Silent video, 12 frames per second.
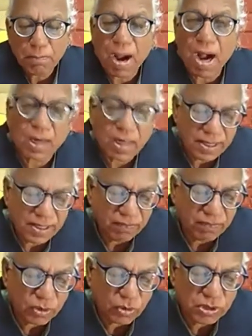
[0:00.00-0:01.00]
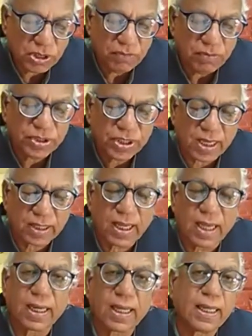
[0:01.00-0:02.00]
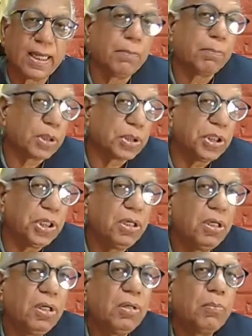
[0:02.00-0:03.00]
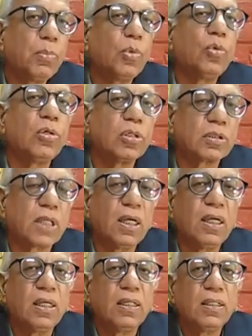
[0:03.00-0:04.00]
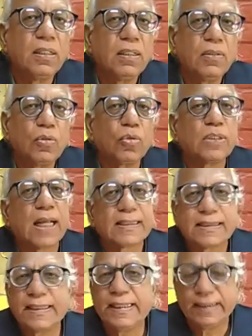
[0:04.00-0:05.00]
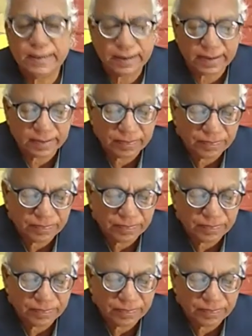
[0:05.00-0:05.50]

पाखंड विरोधी विचारधारा के प्रति पूर्णतः उदासीन है